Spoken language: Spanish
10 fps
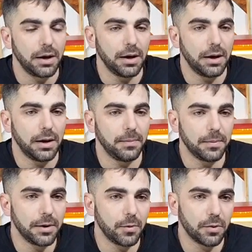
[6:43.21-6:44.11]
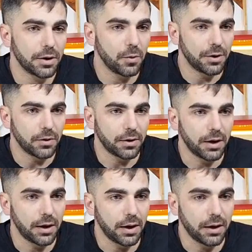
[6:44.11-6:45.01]
Eh, primero porque, bueno,
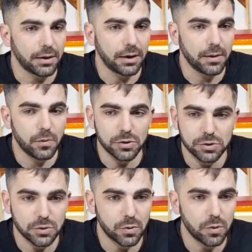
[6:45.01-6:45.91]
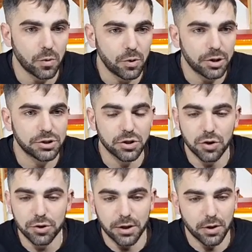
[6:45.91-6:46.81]
eh, tenemos un,
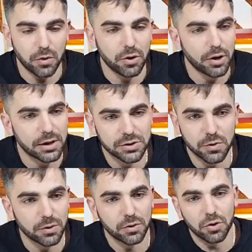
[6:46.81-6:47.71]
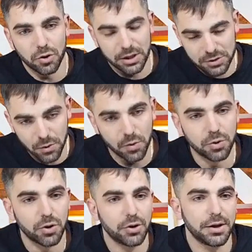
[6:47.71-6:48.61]
horizonte con los
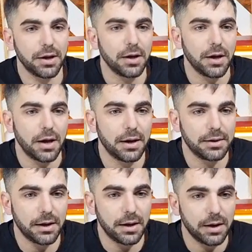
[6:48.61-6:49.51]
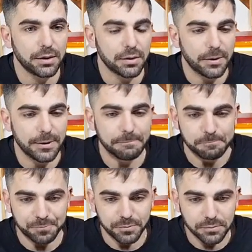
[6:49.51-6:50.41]
gasoductos, donde antes
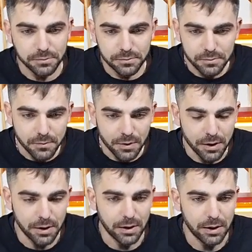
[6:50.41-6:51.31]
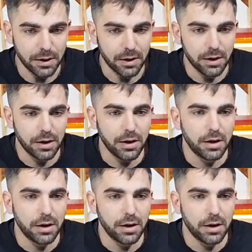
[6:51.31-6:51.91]
em, eh,